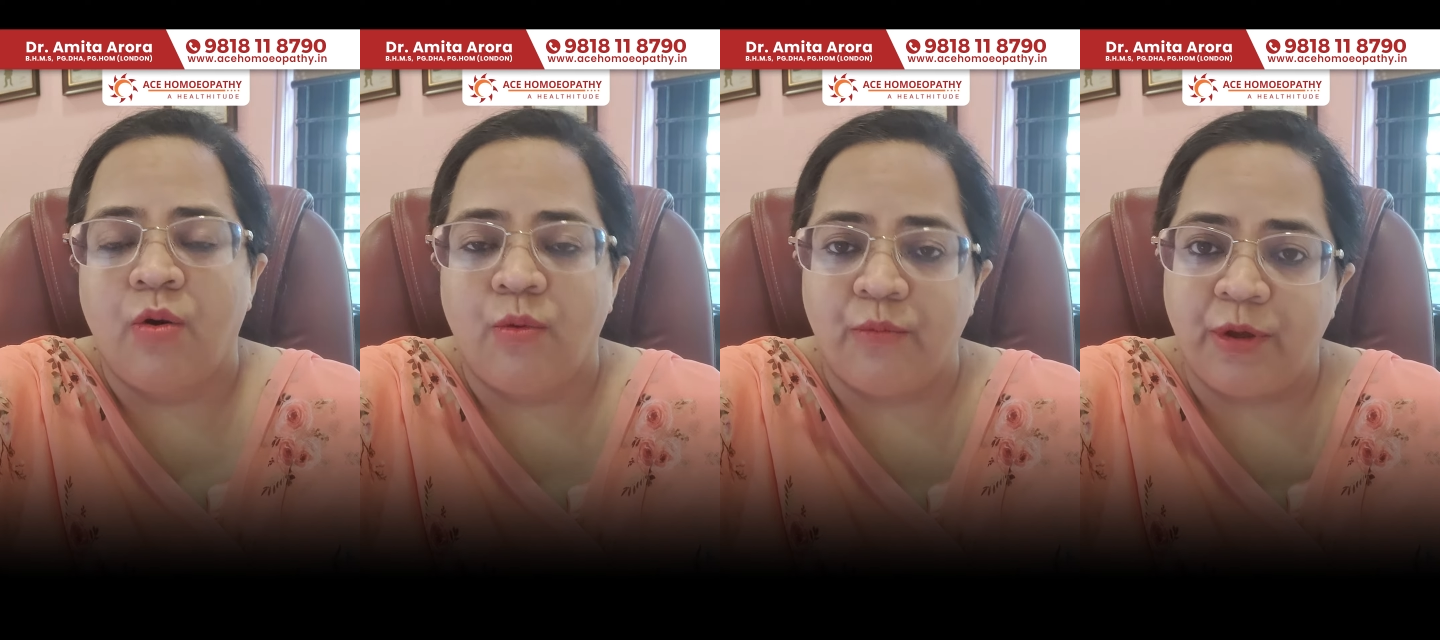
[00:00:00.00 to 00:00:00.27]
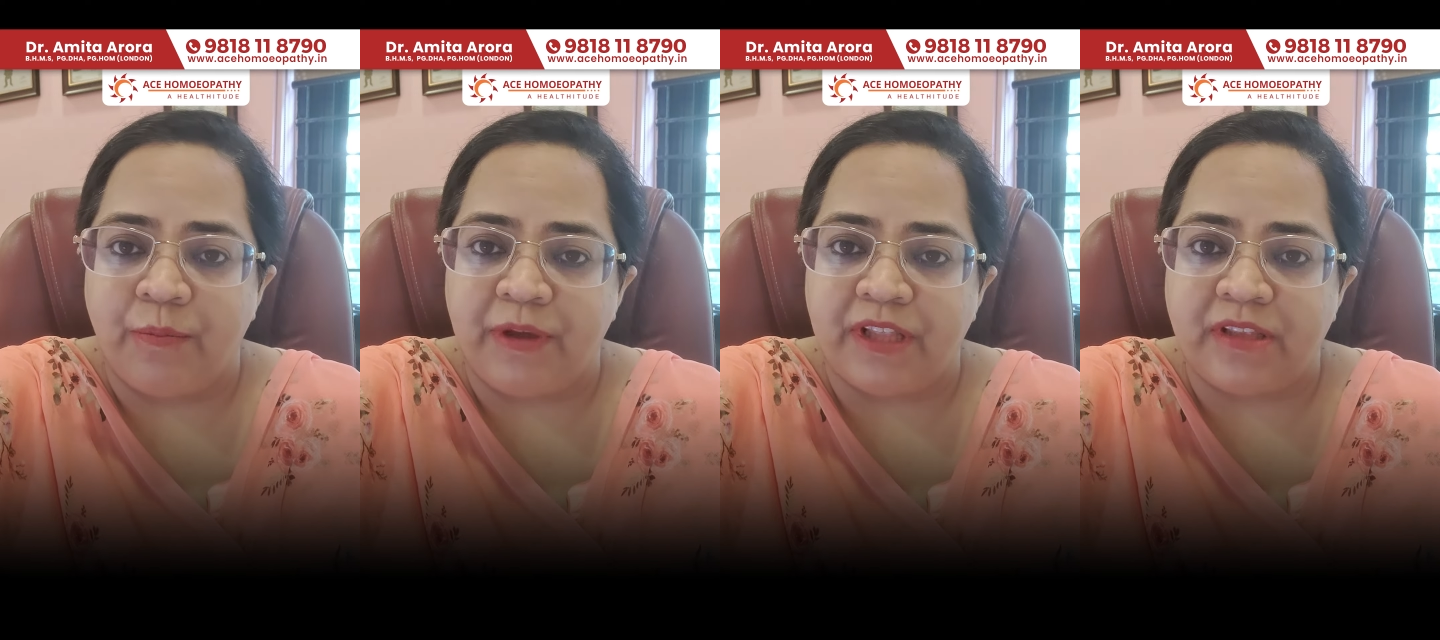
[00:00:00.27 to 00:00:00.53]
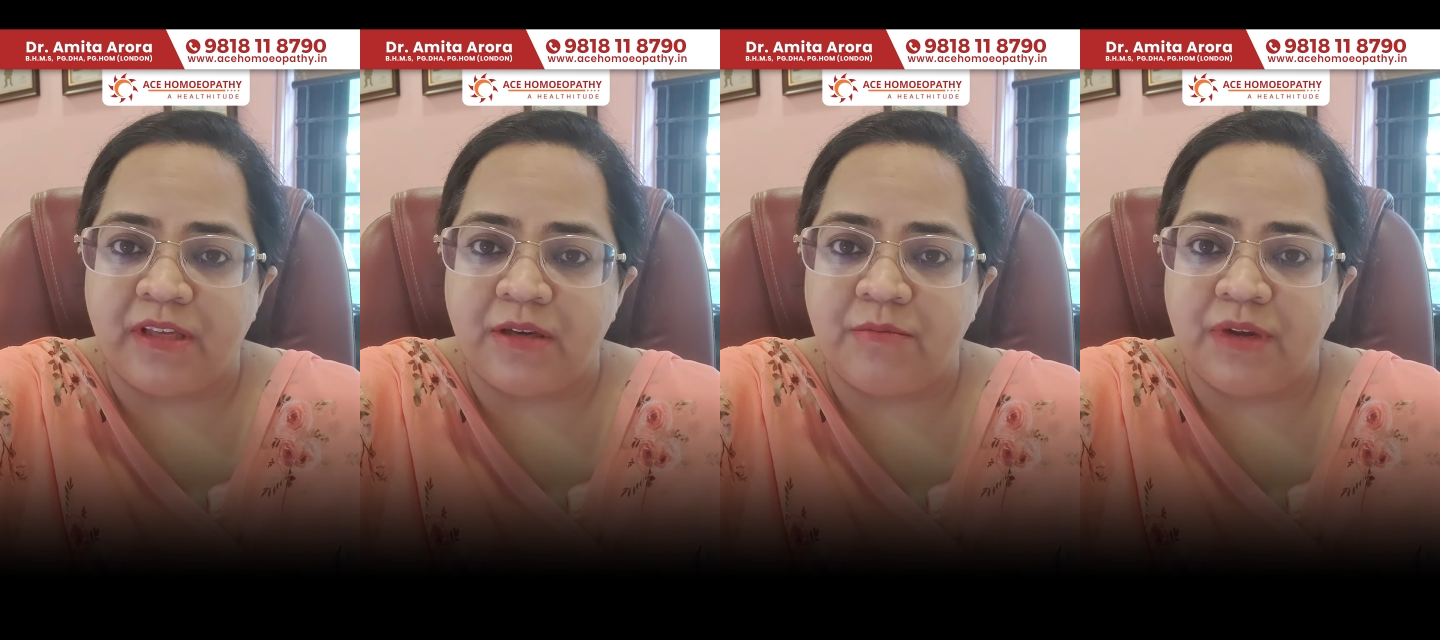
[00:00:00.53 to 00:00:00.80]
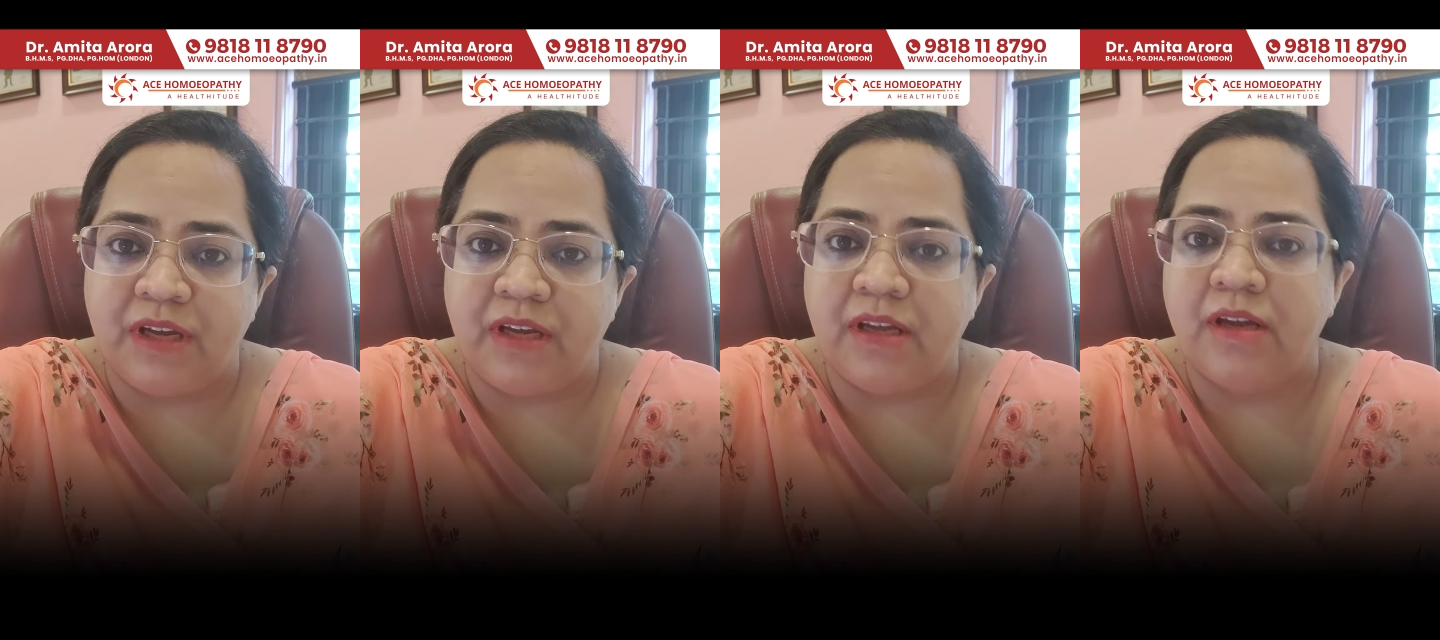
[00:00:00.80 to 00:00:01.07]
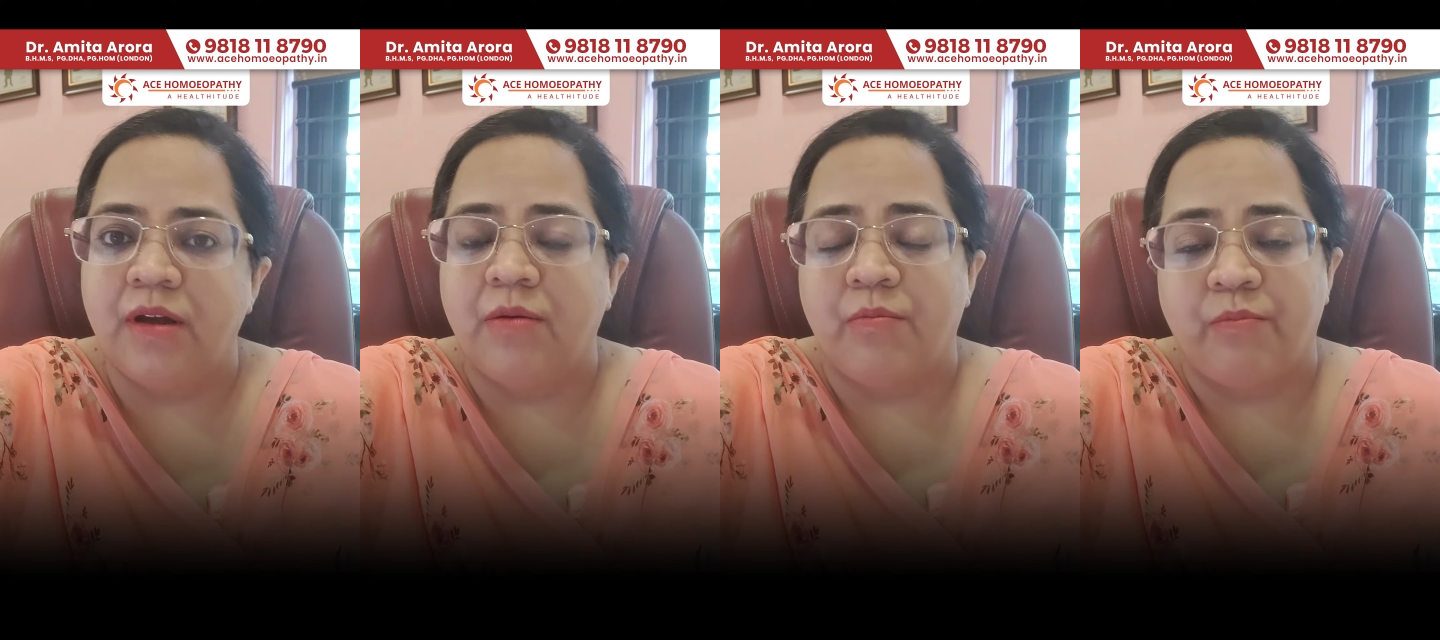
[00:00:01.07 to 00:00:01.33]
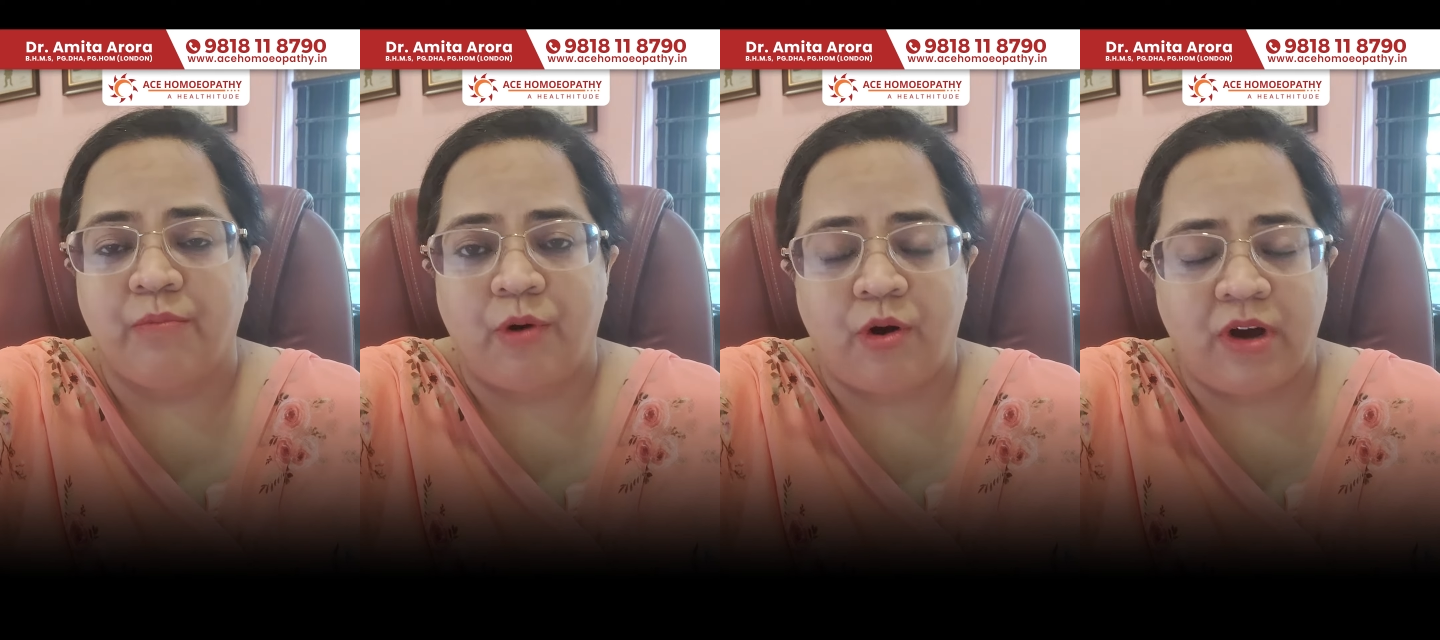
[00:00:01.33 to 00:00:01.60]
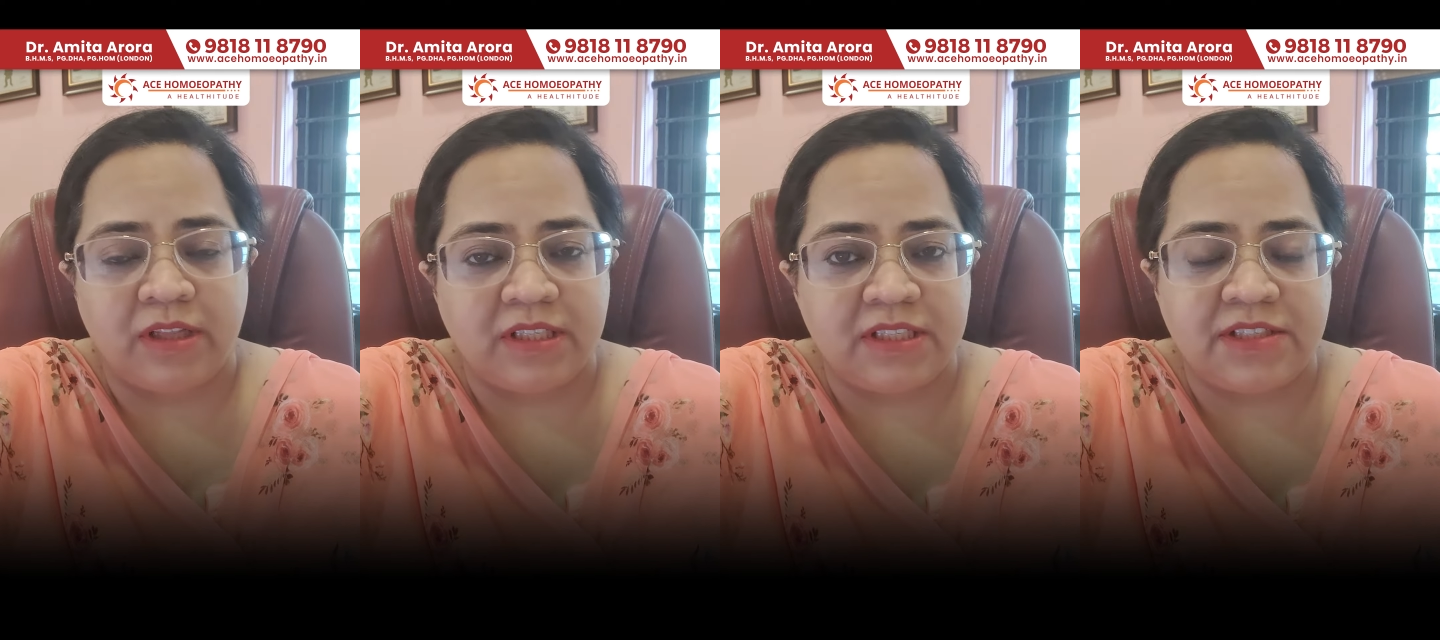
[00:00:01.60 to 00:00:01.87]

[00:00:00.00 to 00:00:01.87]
होम्योपैथी में बहुत